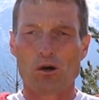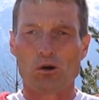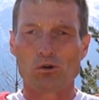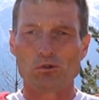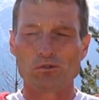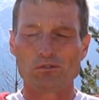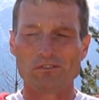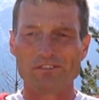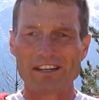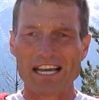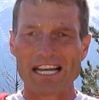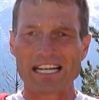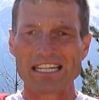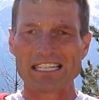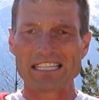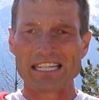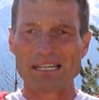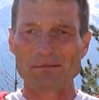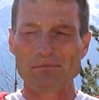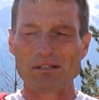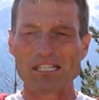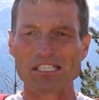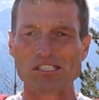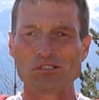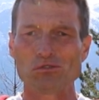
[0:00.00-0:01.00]
Und
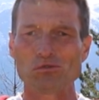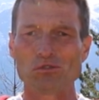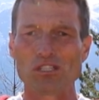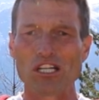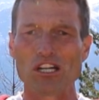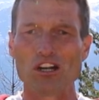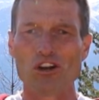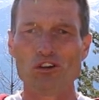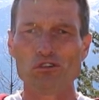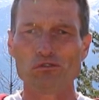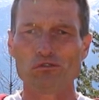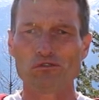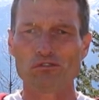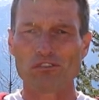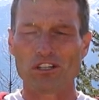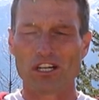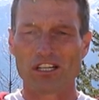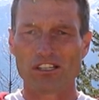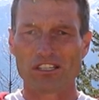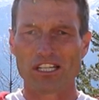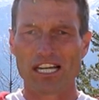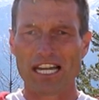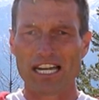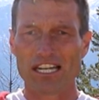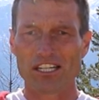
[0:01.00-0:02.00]
währenddem, dass du die Luft
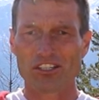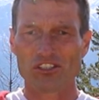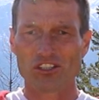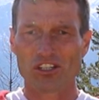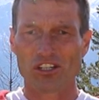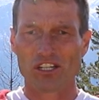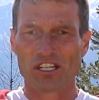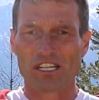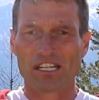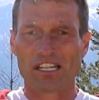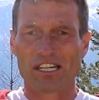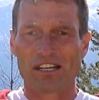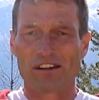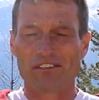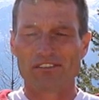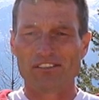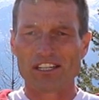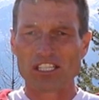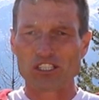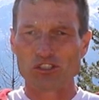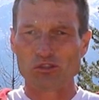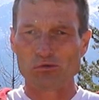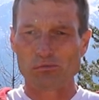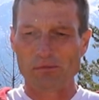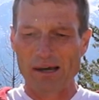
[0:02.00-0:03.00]
anhältst,
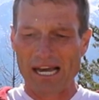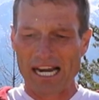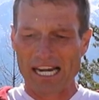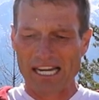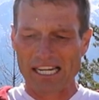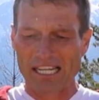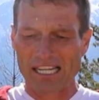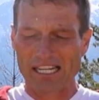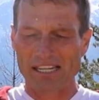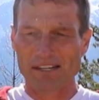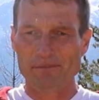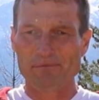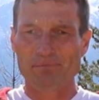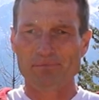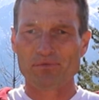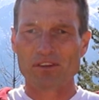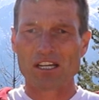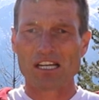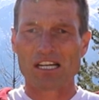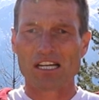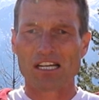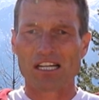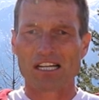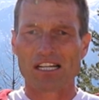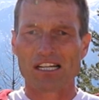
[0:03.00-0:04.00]
wirst du merken,
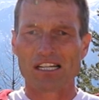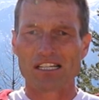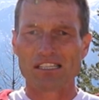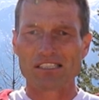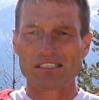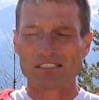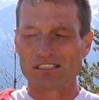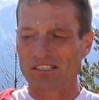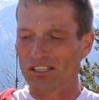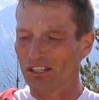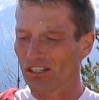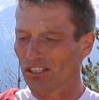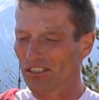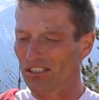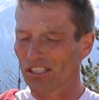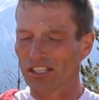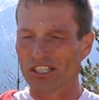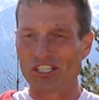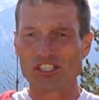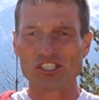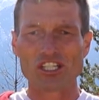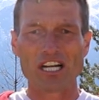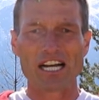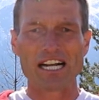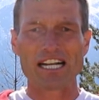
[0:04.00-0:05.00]
da, da
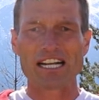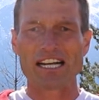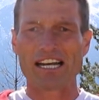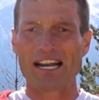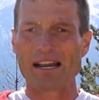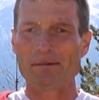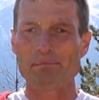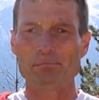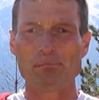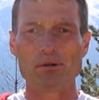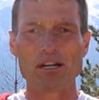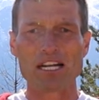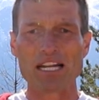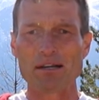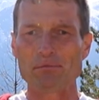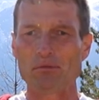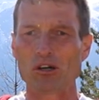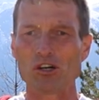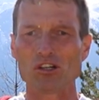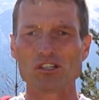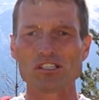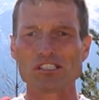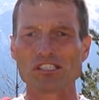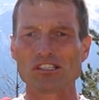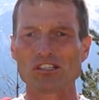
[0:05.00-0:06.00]
ist ein Kribbeln im
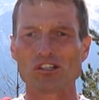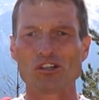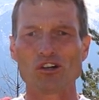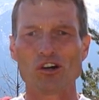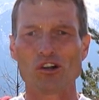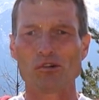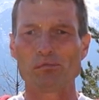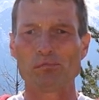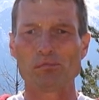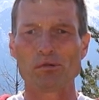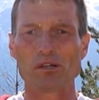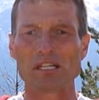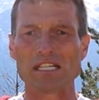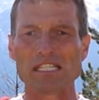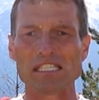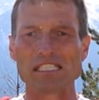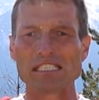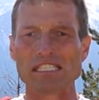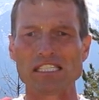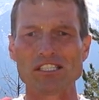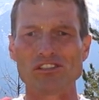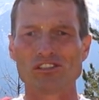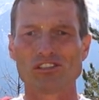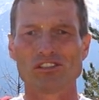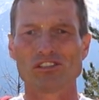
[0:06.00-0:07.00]
ganzen Körper,
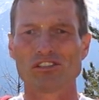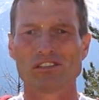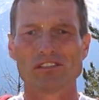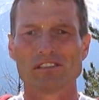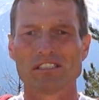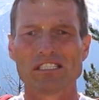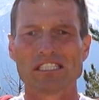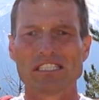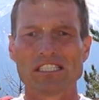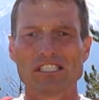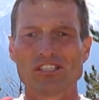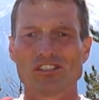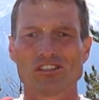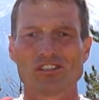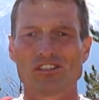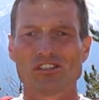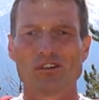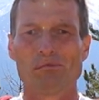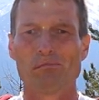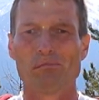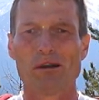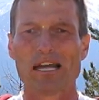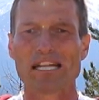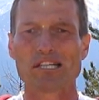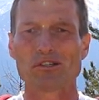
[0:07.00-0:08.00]
das ist, das ist
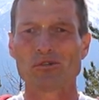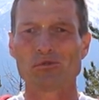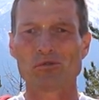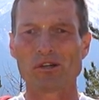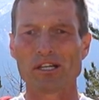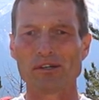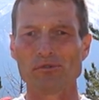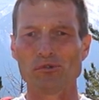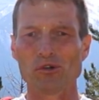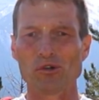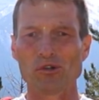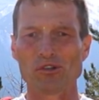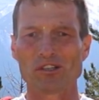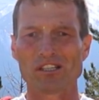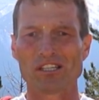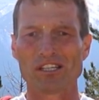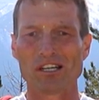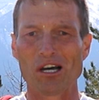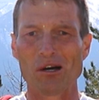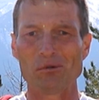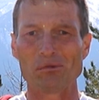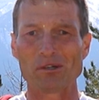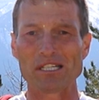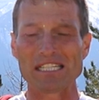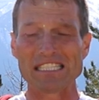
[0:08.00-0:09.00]
komplett ungewohnt.
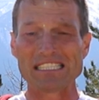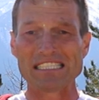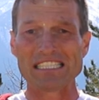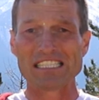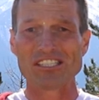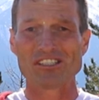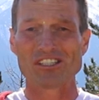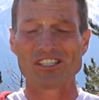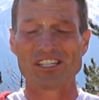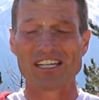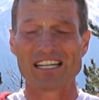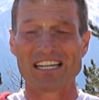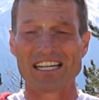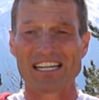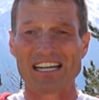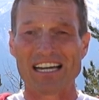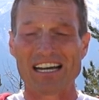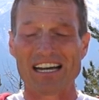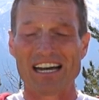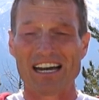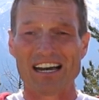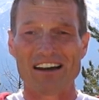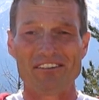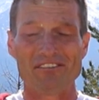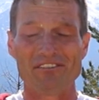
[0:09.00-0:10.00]
Aber das ist
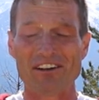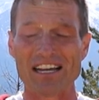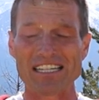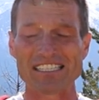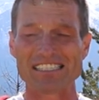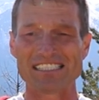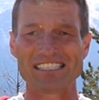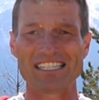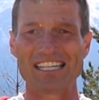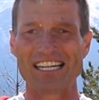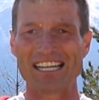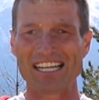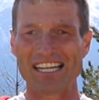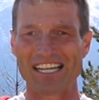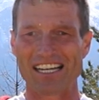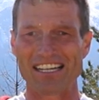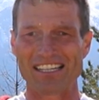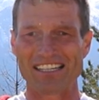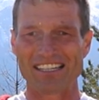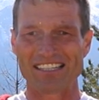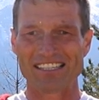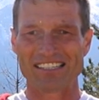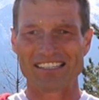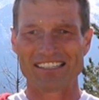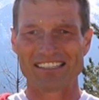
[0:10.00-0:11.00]

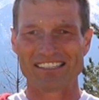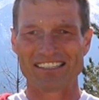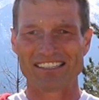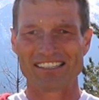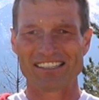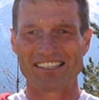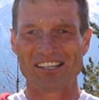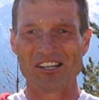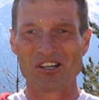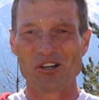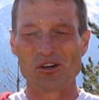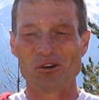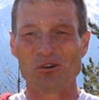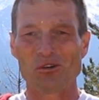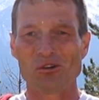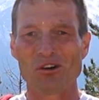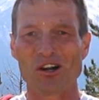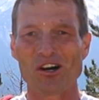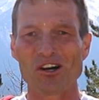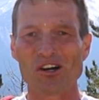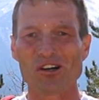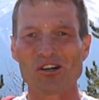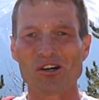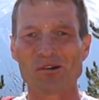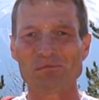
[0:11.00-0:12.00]
faszinierend. Und
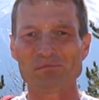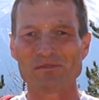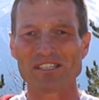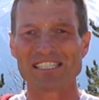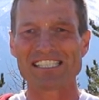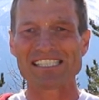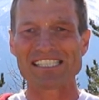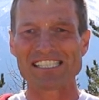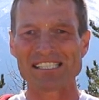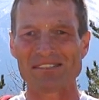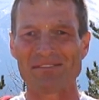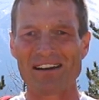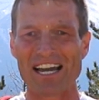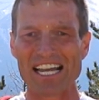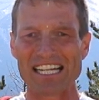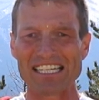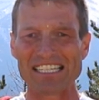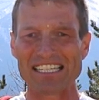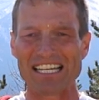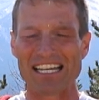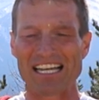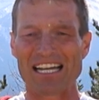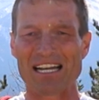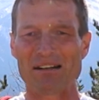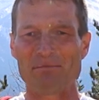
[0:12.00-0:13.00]
nachher kommt das
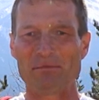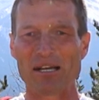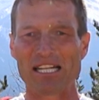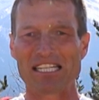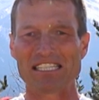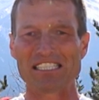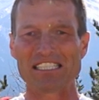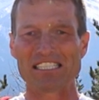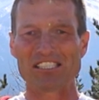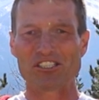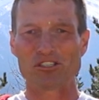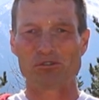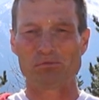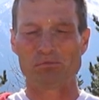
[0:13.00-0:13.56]
zweite Element ins